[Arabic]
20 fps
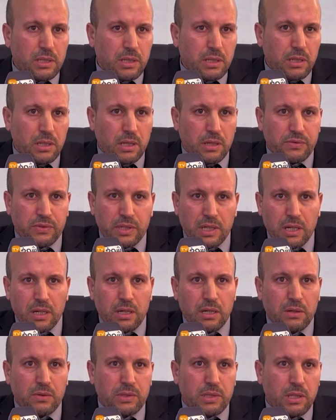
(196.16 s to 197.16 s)

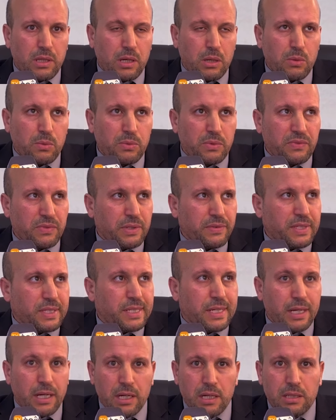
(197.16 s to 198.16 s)
الافكار وتضارب في
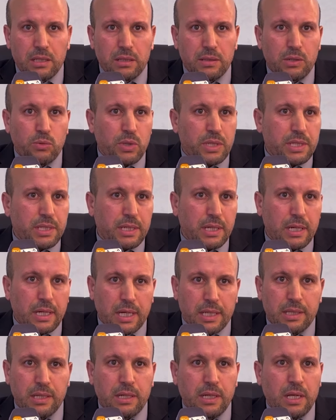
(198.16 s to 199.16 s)
التصريحات لوزير
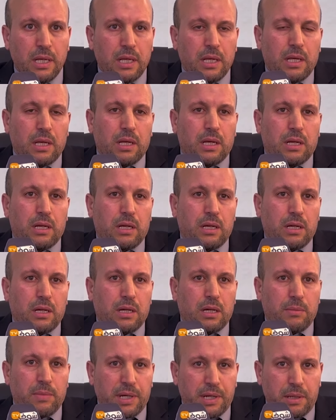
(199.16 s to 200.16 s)
العدل
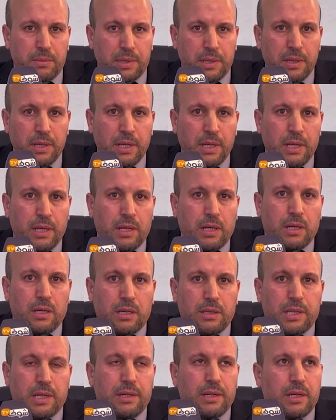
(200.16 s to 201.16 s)
آه، المغربي
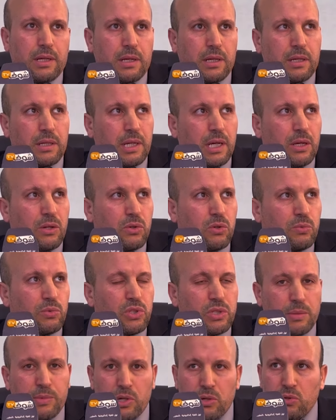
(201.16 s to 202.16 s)
اذا آه، نحن
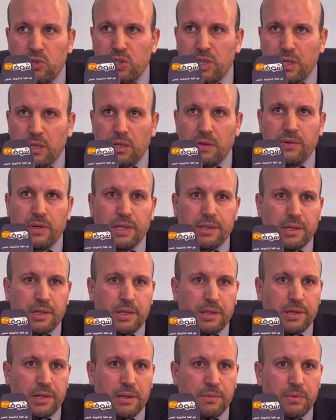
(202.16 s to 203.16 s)
مستمرون ان شاء الله في هذا
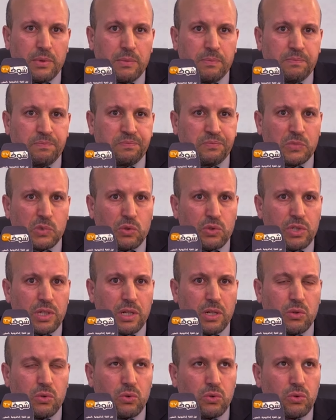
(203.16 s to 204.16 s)
الاضراب
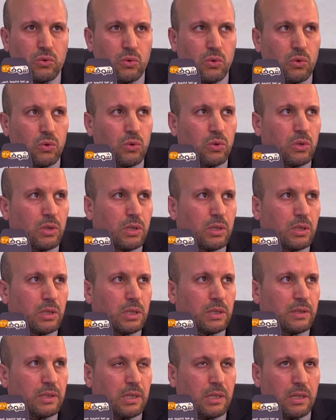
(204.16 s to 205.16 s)
وسيكون
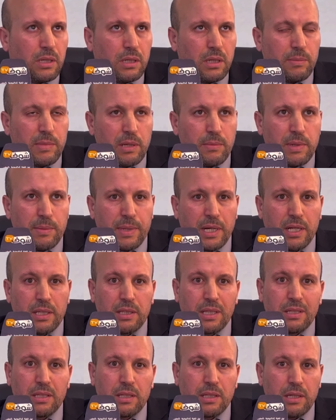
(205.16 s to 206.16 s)
آه، امام
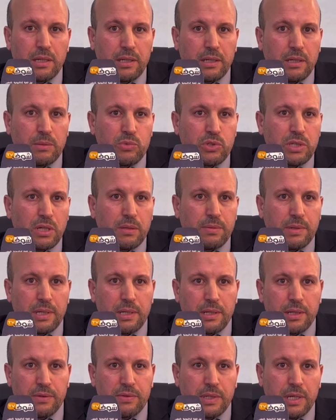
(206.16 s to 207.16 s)
محطات نضاليه
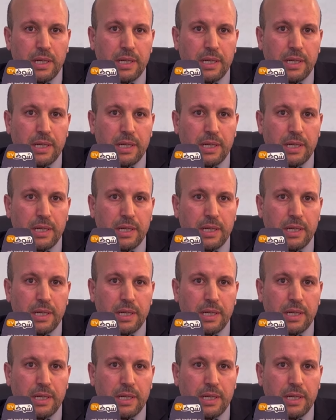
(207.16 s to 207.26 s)
مستقبليه في